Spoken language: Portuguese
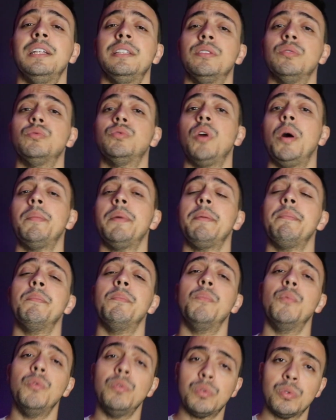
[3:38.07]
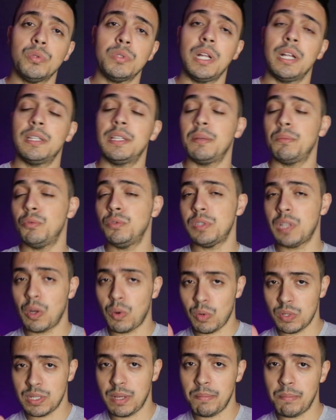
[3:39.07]
Então tomem muito cuidado. Tem muita
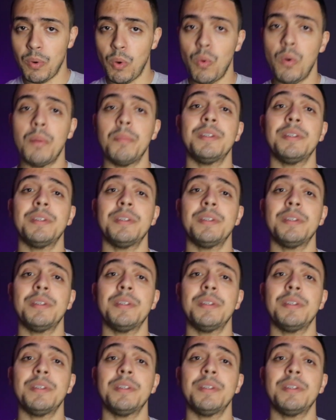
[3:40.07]
coisa boa,